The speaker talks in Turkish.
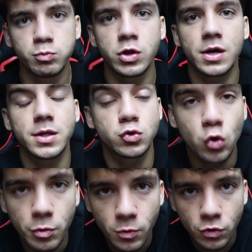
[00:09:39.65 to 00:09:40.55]
Bu ne kadar
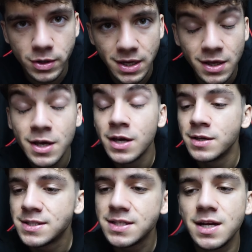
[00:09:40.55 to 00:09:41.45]
zor bir oyun ya.
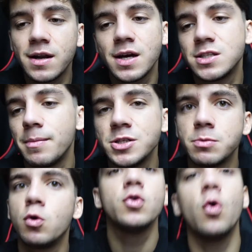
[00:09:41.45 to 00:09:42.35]
Siz de arkadaşlar bence
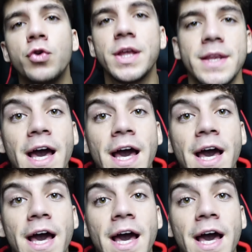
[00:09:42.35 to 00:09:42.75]
bu oyunu oynayın.